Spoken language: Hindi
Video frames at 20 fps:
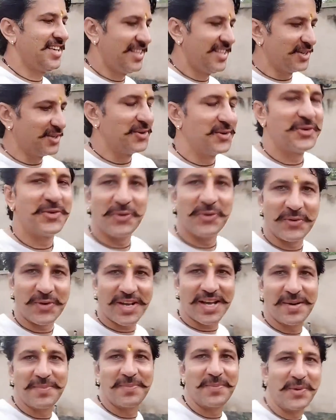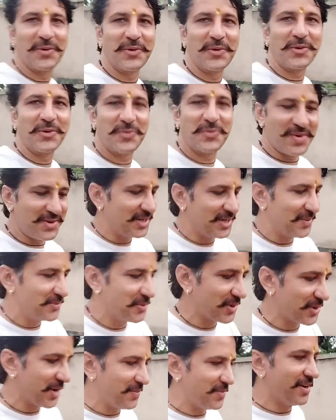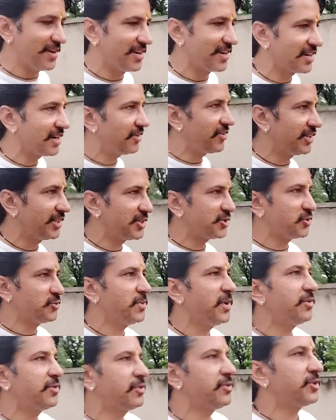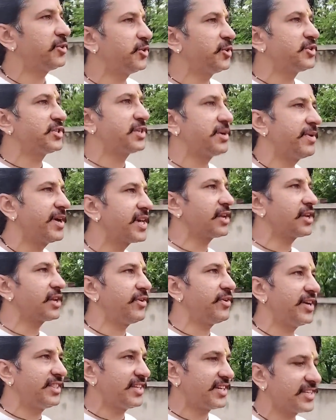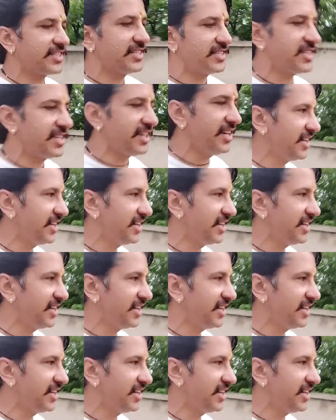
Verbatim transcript: तो उनका प्लॉट में जामुन का पेड़ लगा हुआ था सुबह उन्होंने थोड़ी सफाई करवाई थी किसी से